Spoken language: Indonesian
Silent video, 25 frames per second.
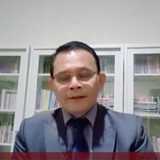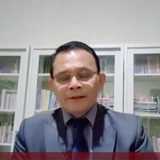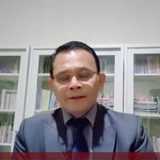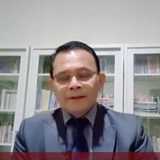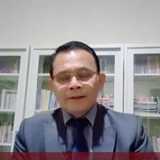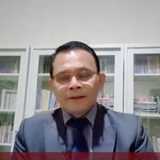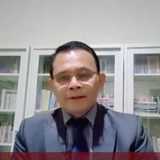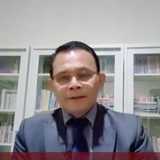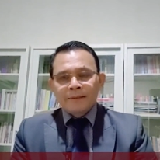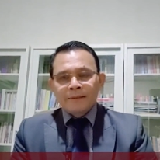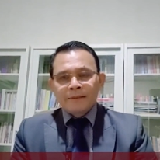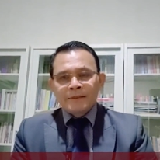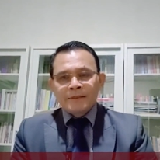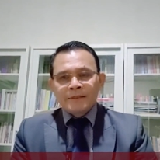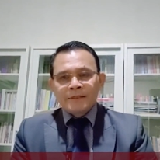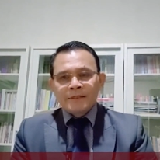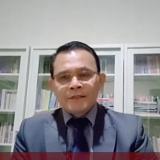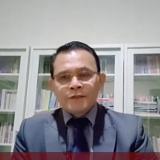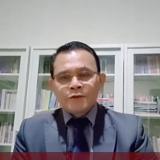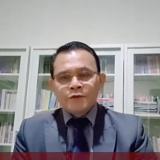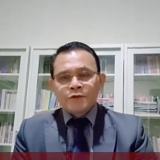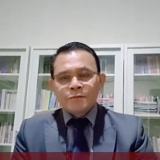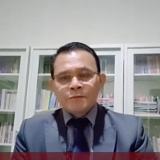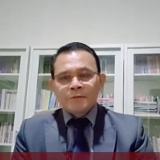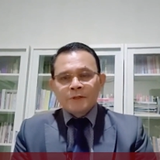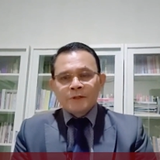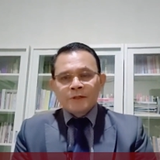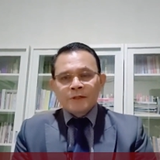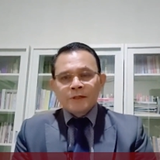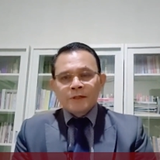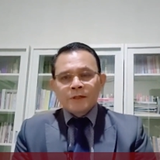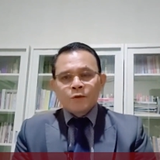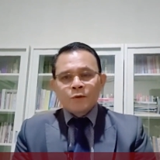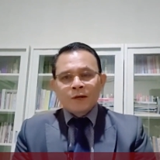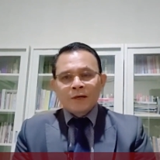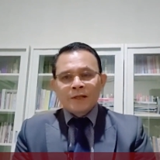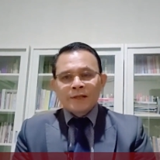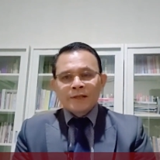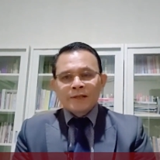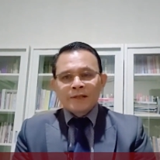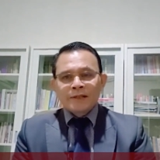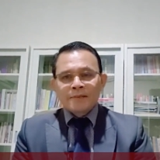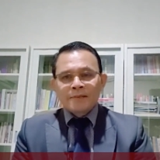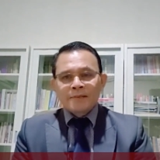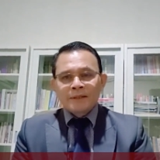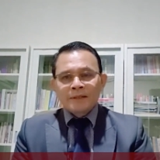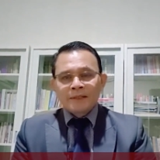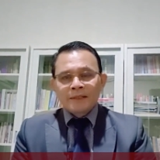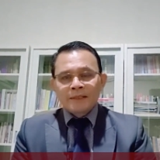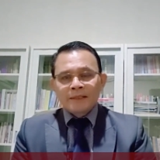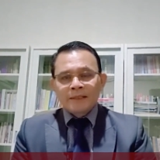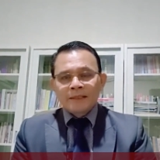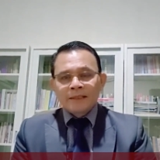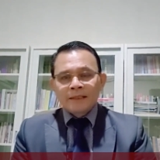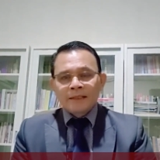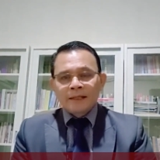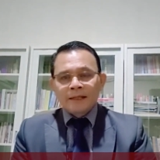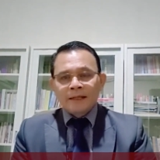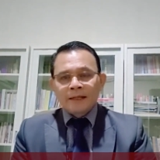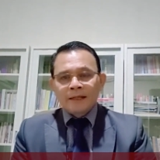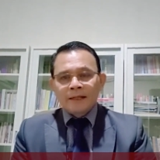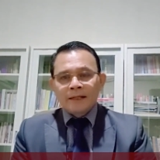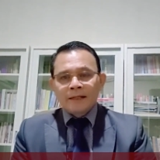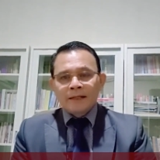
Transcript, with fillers: yang menjadi sumber kekuatan bagi kita